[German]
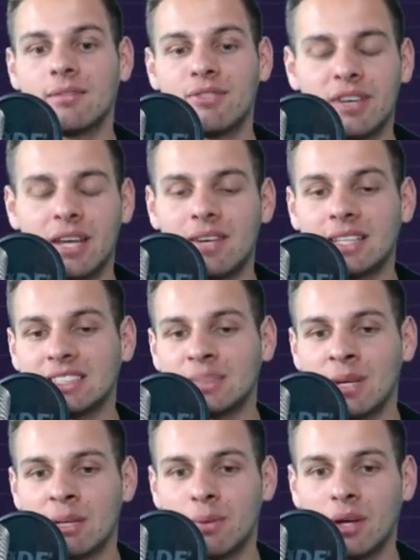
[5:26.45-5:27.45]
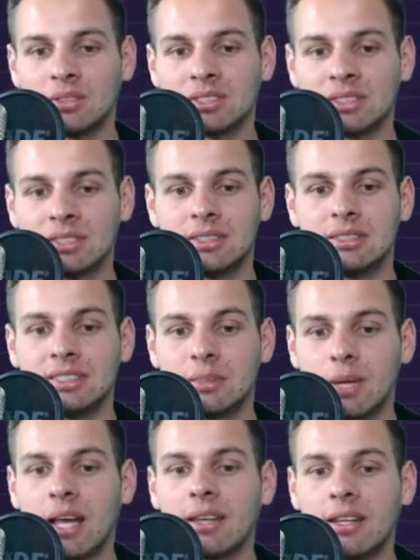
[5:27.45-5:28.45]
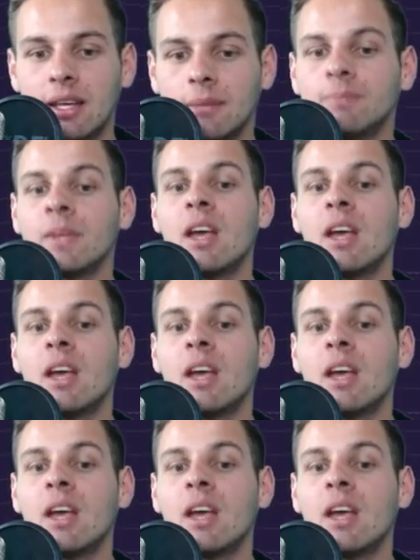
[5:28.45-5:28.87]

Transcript: von der wir letztes Mal gebounced sind, ist dieser Bereich hier.